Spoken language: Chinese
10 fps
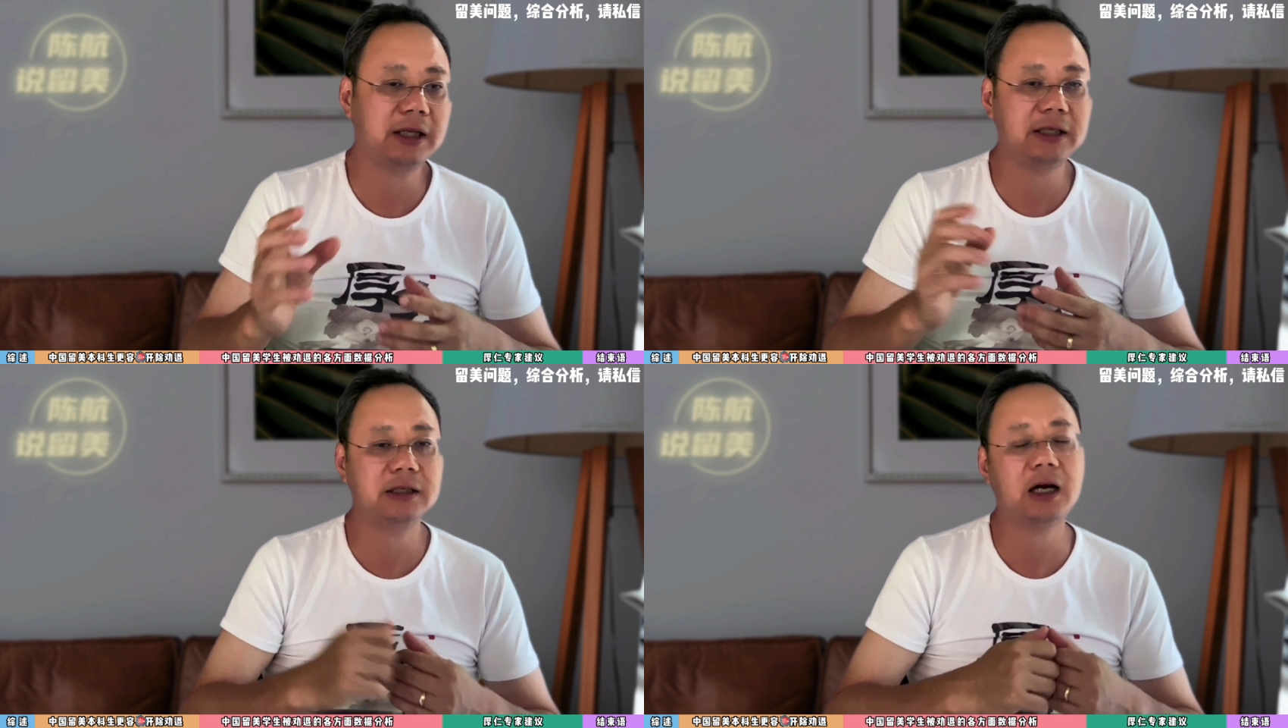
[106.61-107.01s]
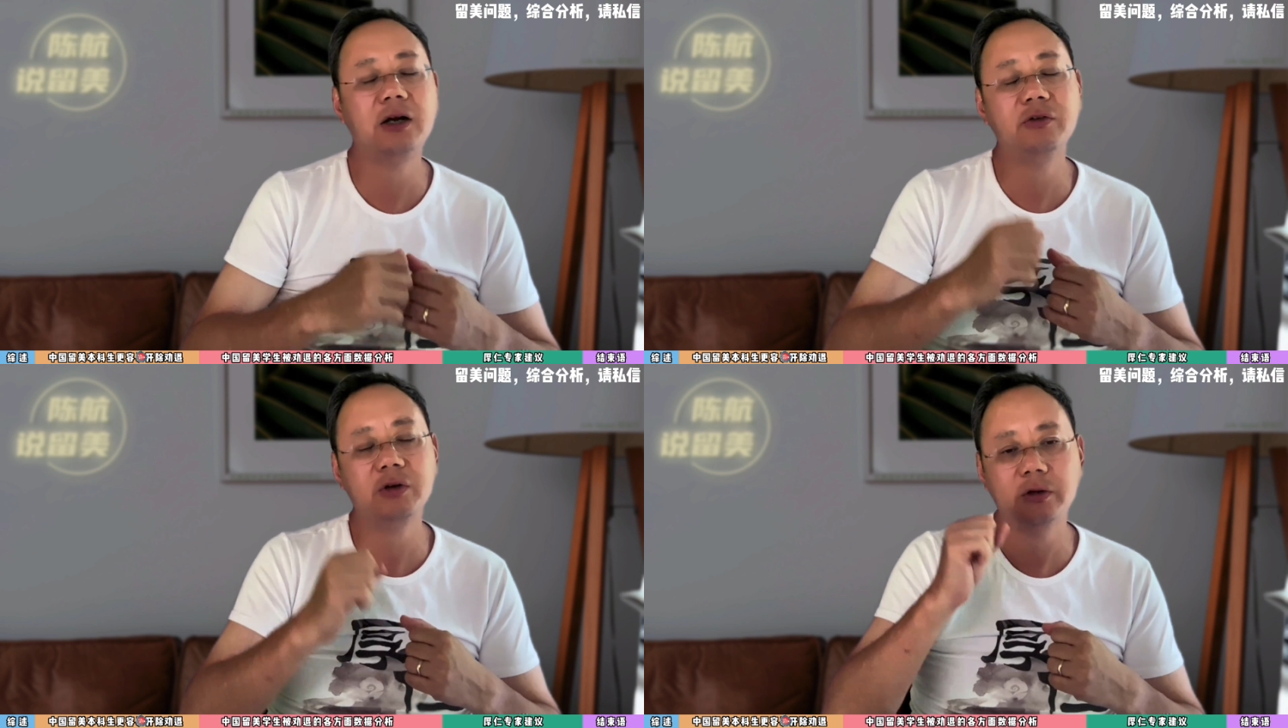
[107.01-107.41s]
那你当
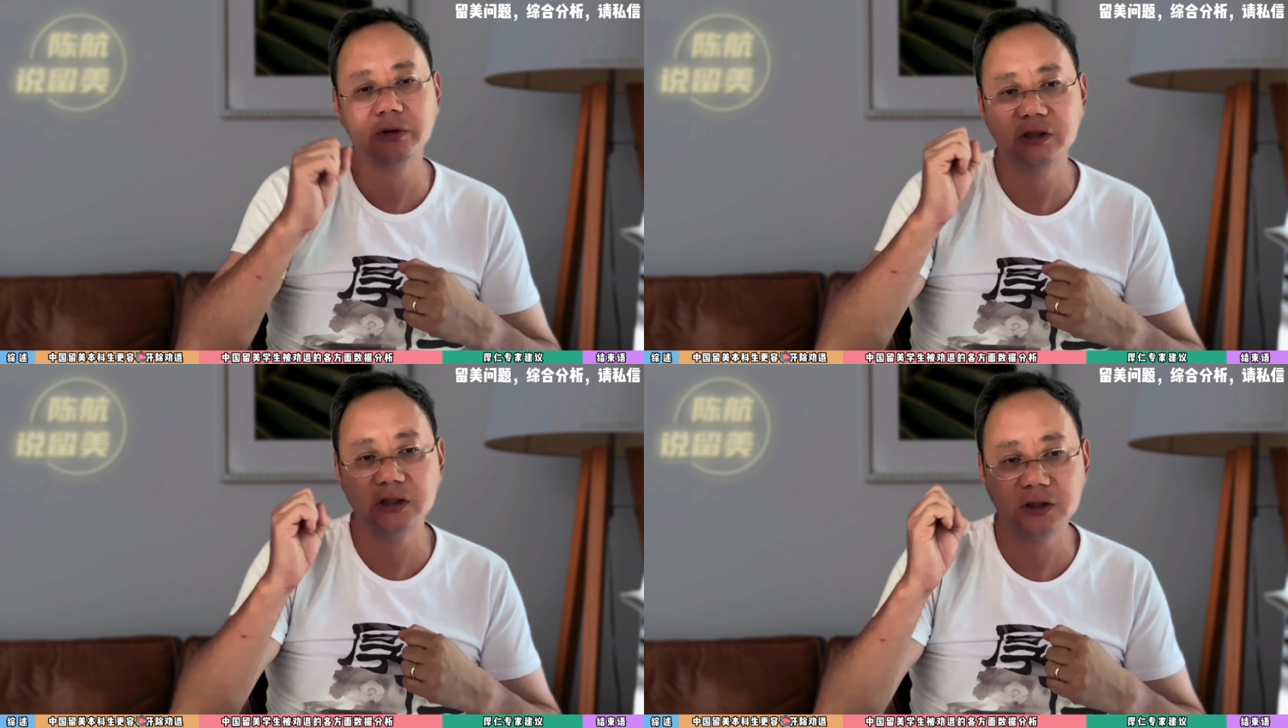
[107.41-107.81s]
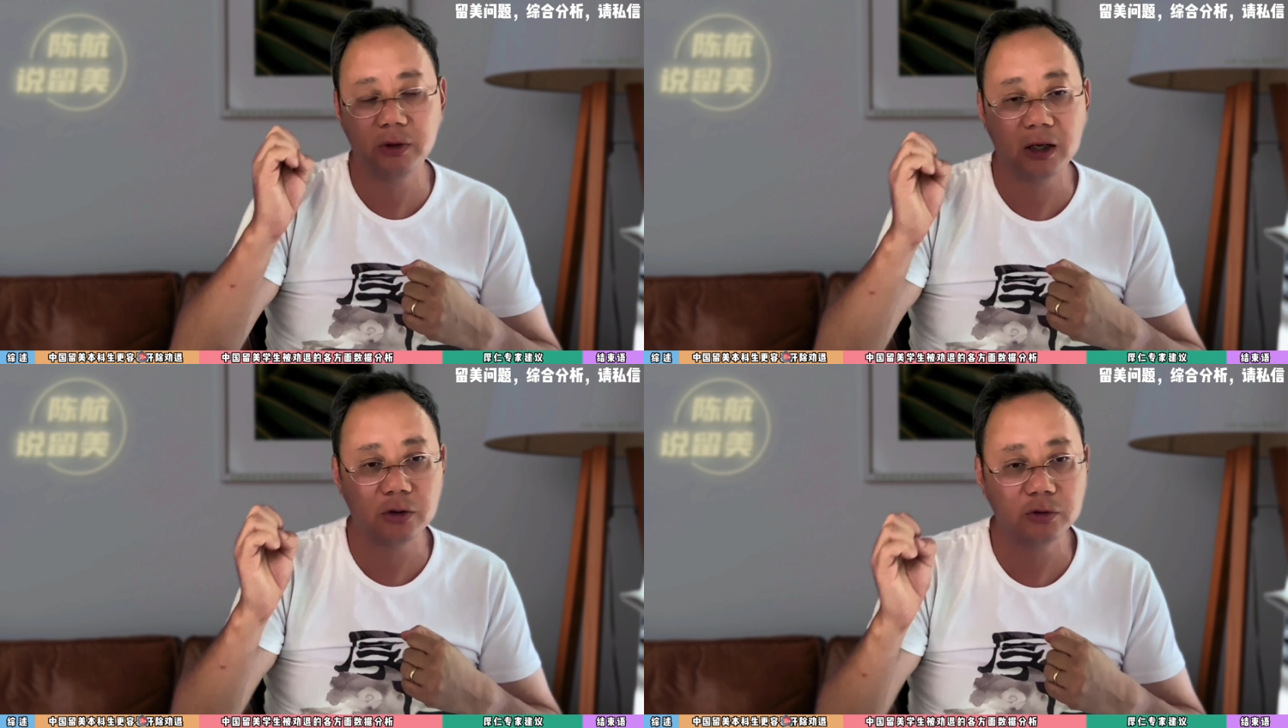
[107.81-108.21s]
然最后呢是希
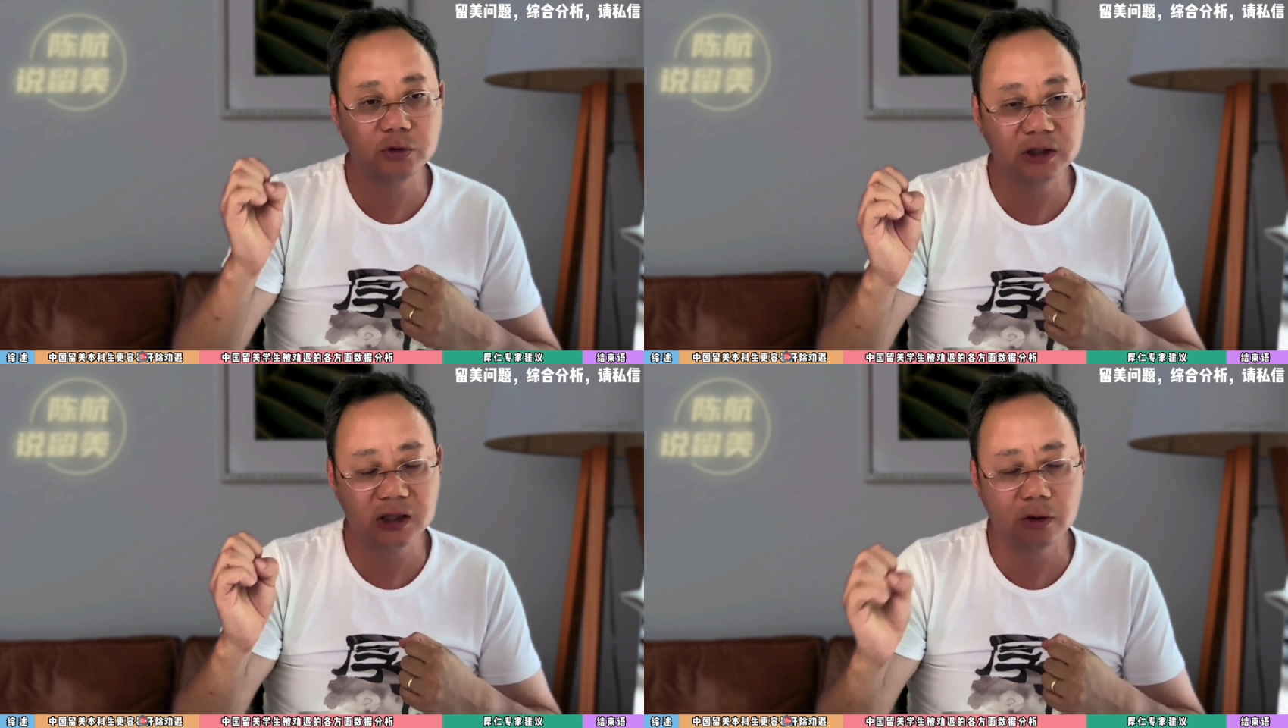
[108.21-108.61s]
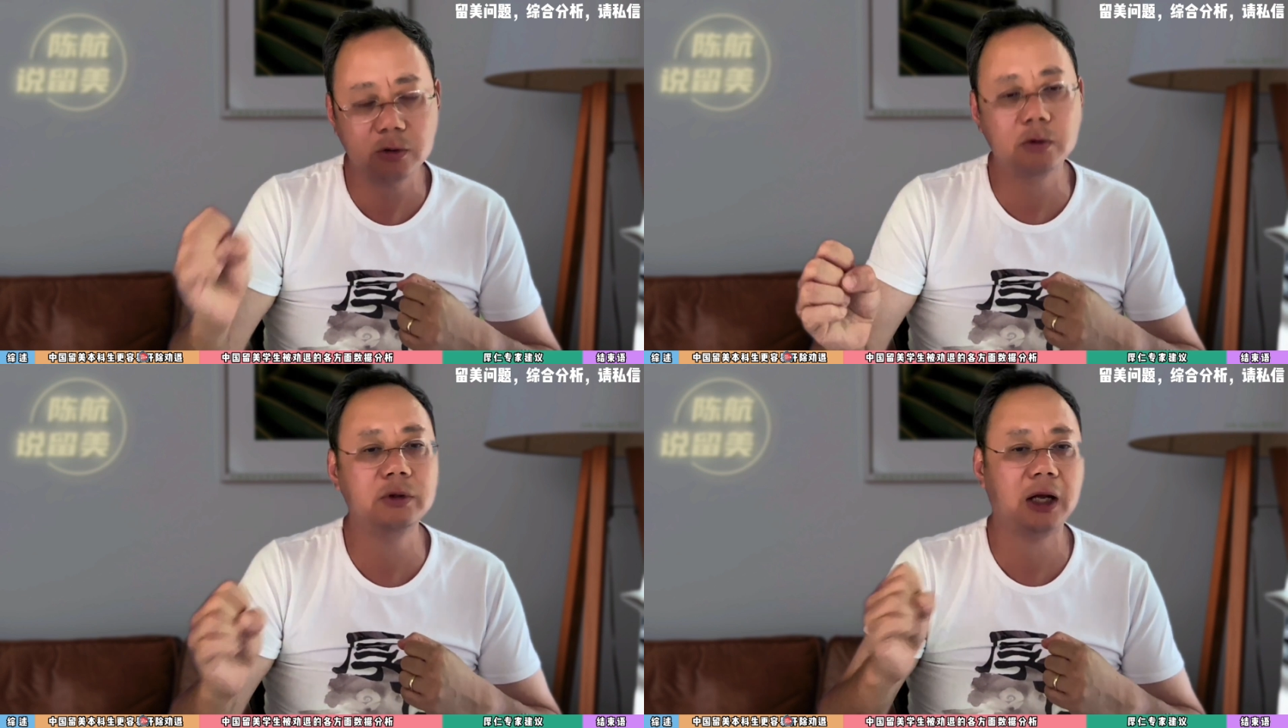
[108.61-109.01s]
望留学成
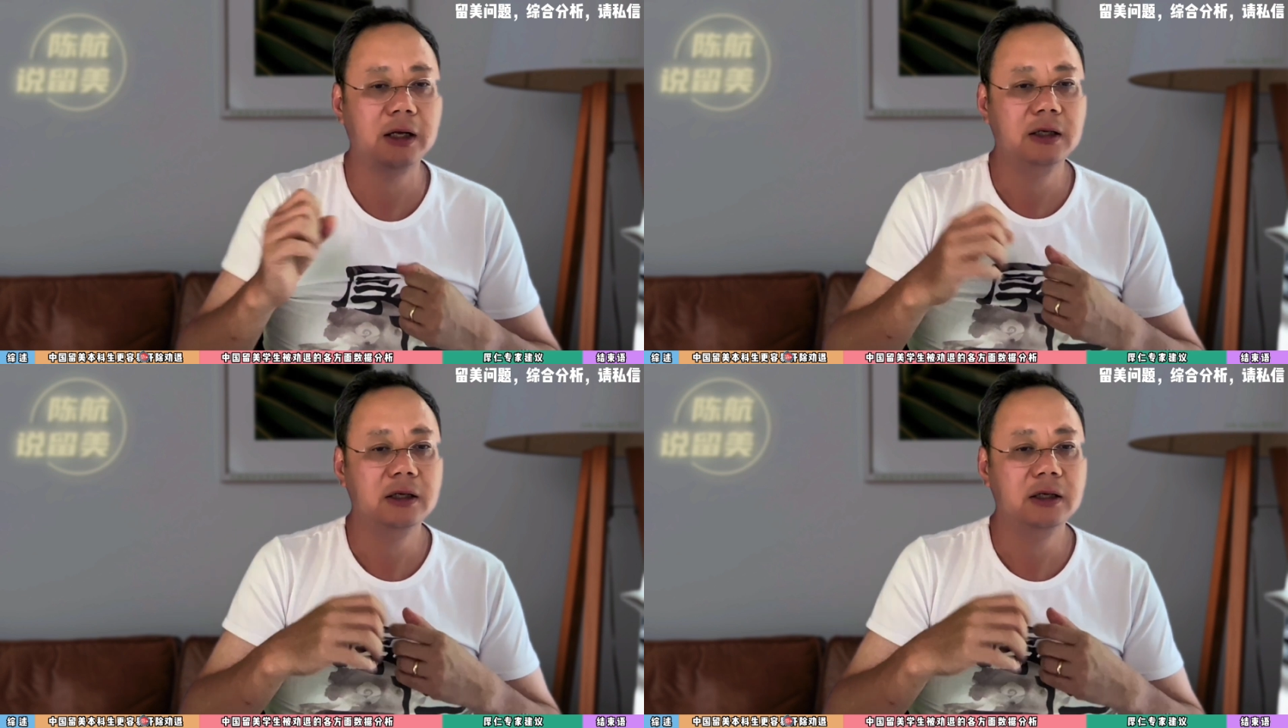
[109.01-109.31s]
功的，